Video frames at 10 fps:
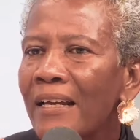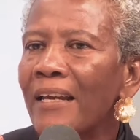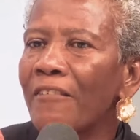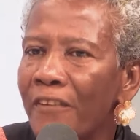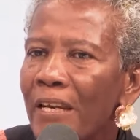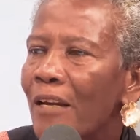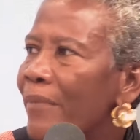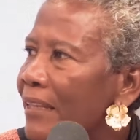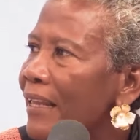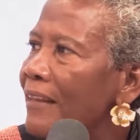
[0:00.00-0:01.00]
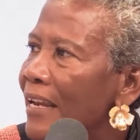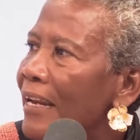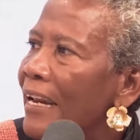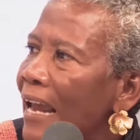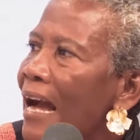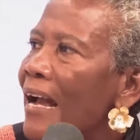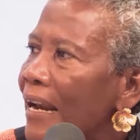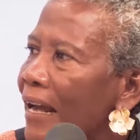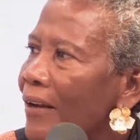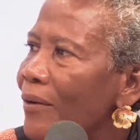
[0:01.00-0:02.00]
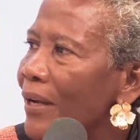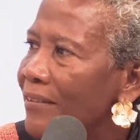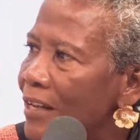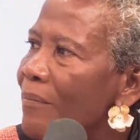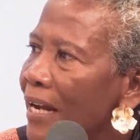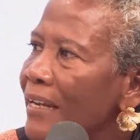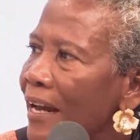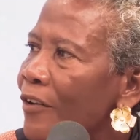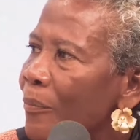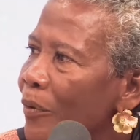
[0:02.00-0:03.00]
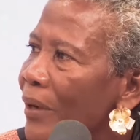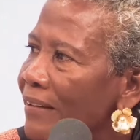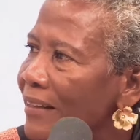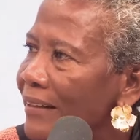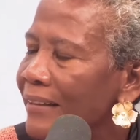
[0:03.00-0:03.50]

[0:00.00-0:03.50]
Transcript: que finalmente tiene en el ancla ese imaginario de pobreza?